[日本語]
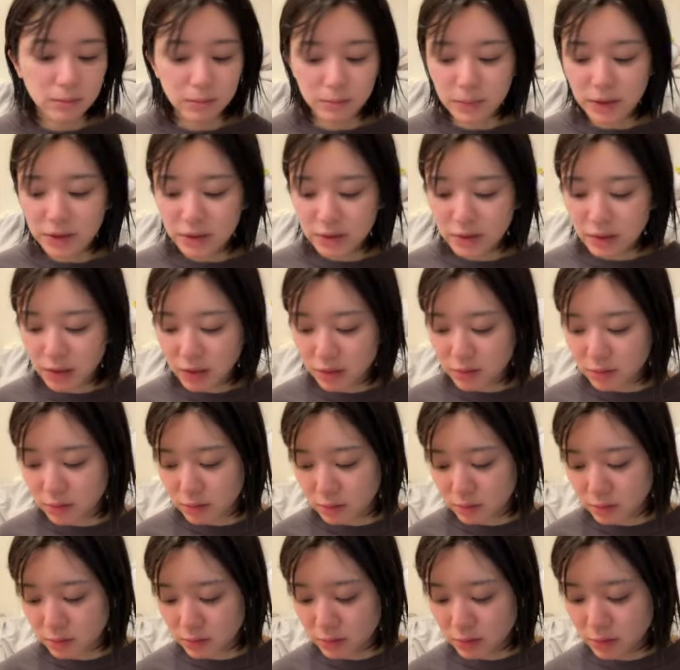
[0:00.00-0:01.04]
めっちゃある。
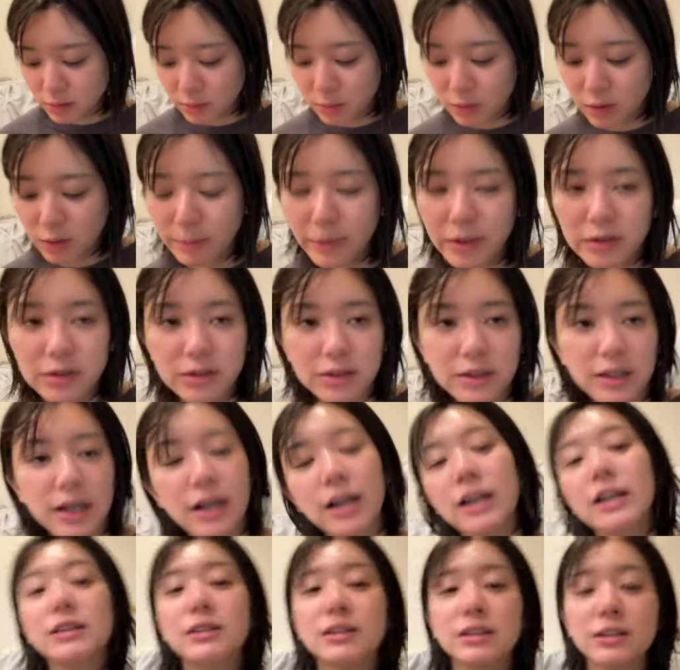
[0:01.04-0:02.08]
これまずだ
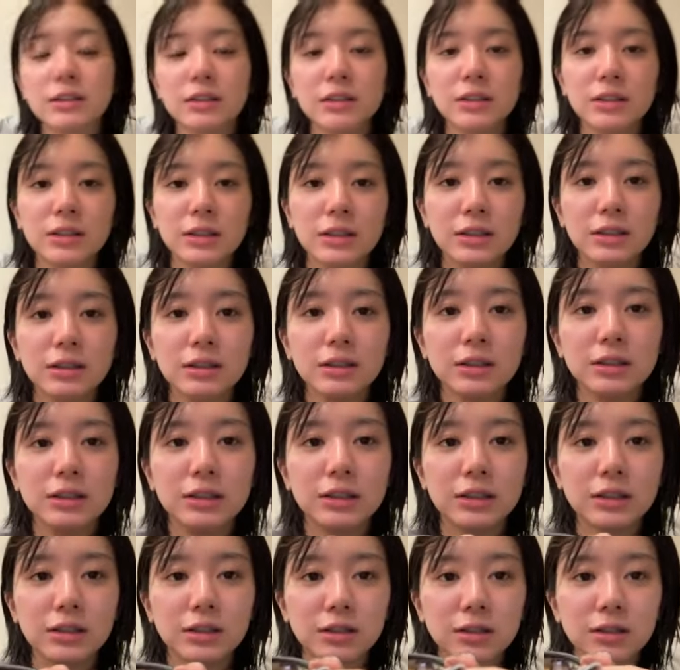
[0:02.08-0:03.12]
いいち
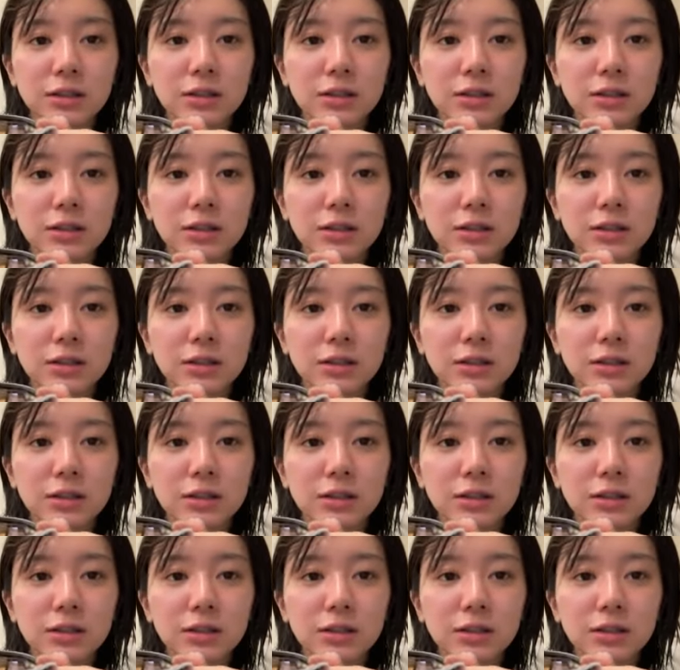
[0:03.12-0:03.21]
陣、